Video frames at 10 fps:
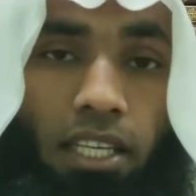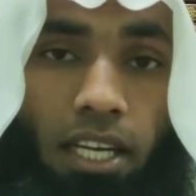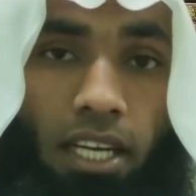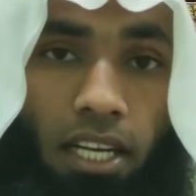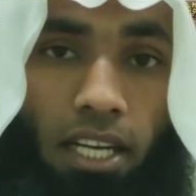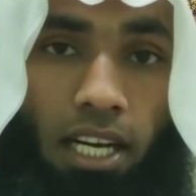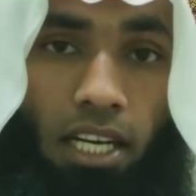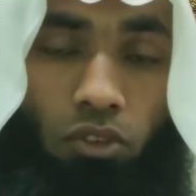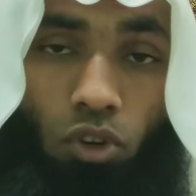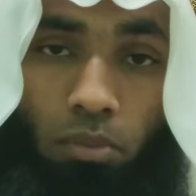करेगा
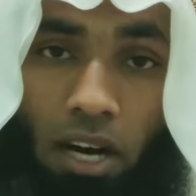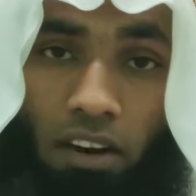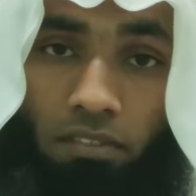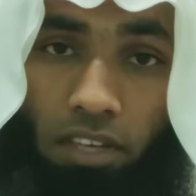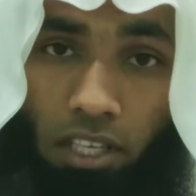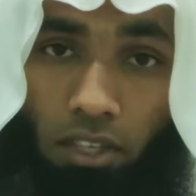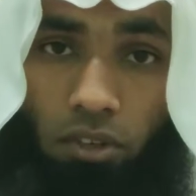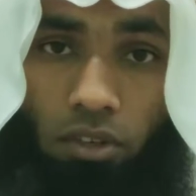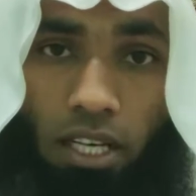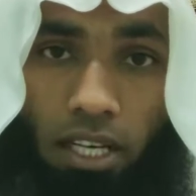वो माफ नहीं
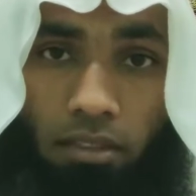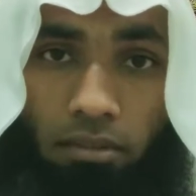होगा